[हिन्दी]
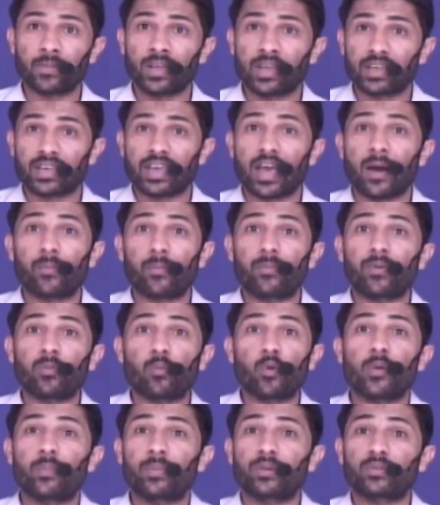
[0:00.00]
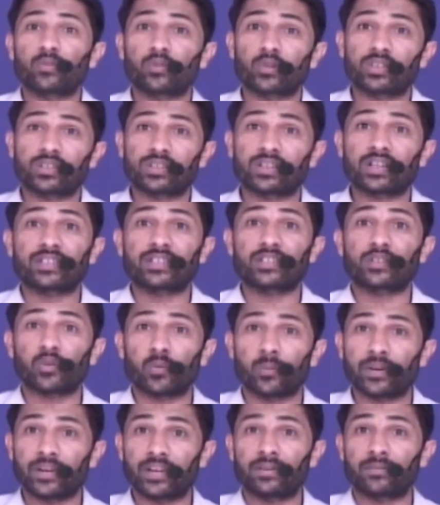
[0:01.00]
कि आप अपने बॉयफ्रेंड को किस तरह से
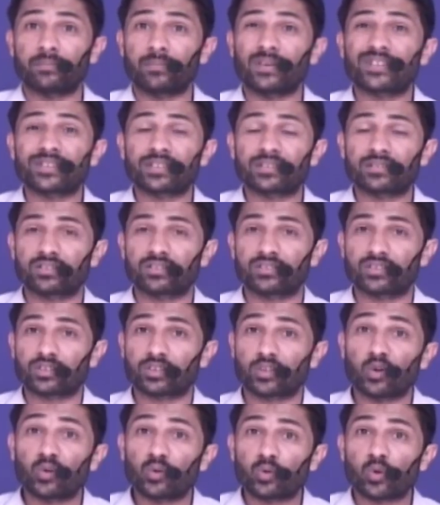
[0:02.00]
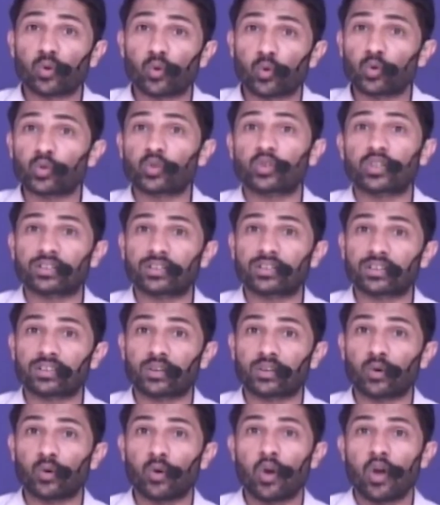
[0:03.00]
रोमांटिक मैसेज कर सकते हो उनको खुश कर सकते हो